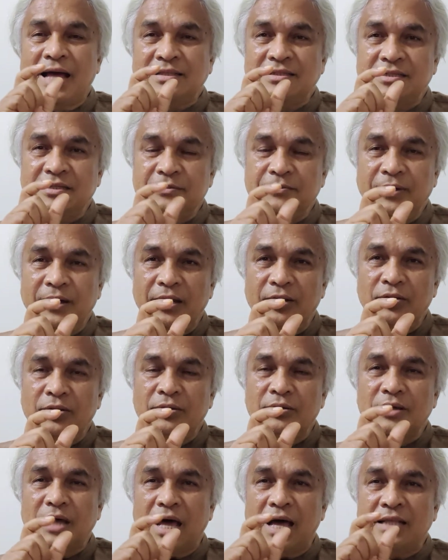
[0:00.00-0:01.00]
আছি
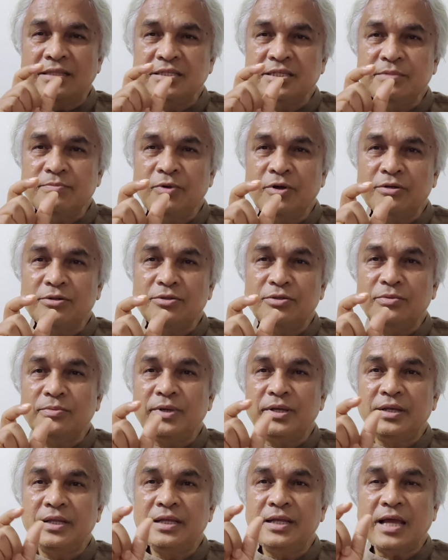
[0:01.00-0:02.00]
ভালো আছি
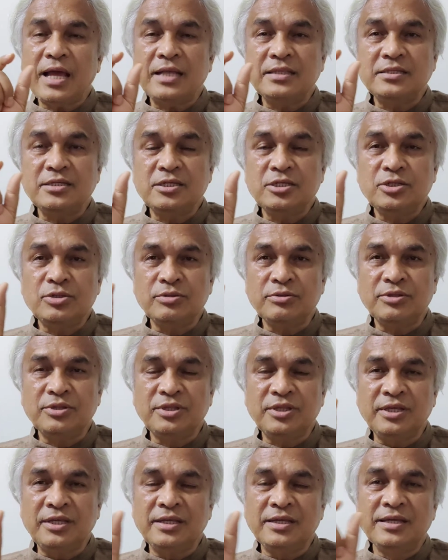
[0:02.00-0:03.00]
বর্তমানে আছি
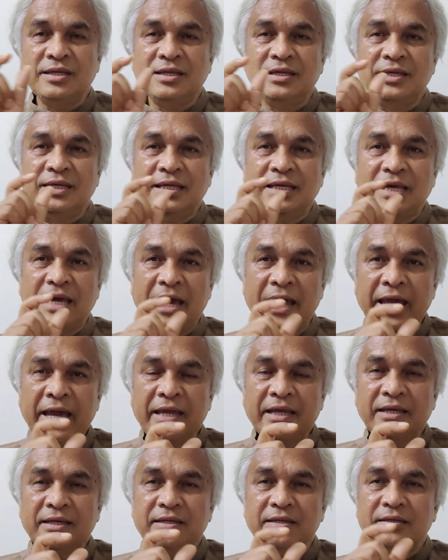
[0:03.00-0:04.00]
সত্যে
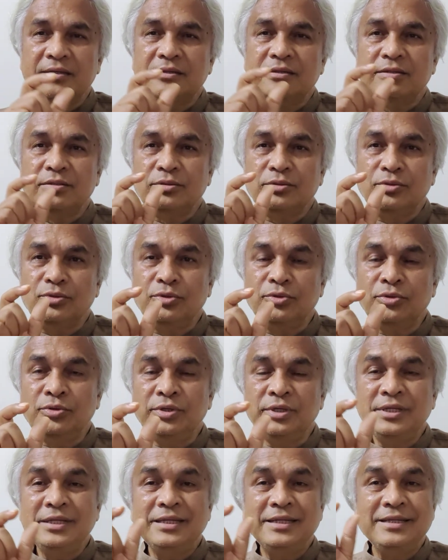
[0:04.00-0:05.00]
এক
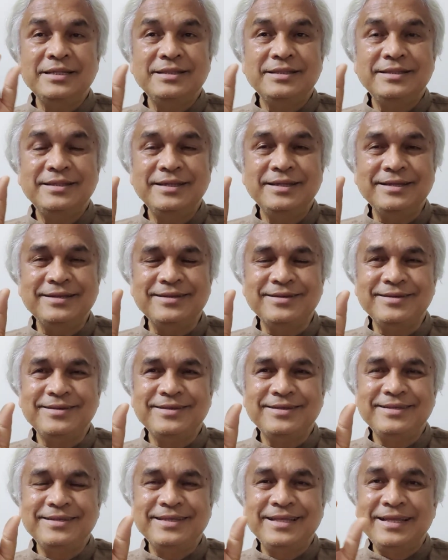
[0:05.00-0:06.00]
দুই তিন
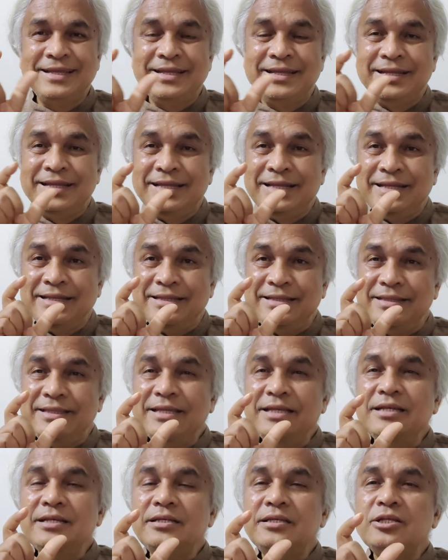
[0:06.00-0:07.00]

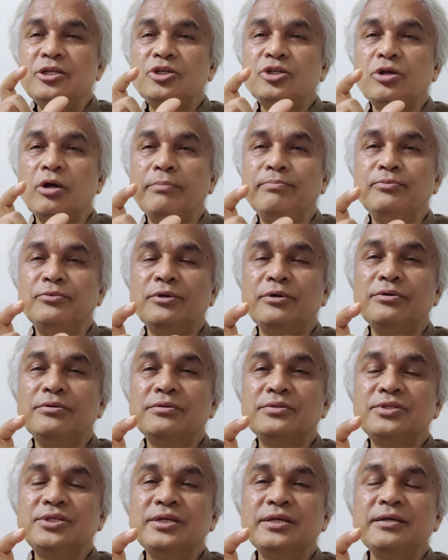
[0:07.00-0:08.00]
তিনটি শব্দ
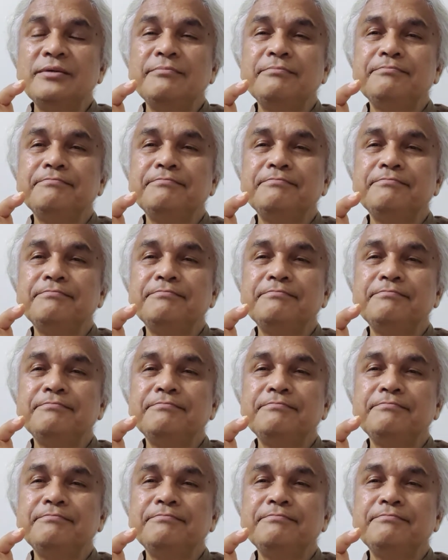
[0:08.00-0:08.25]
হচ্ছে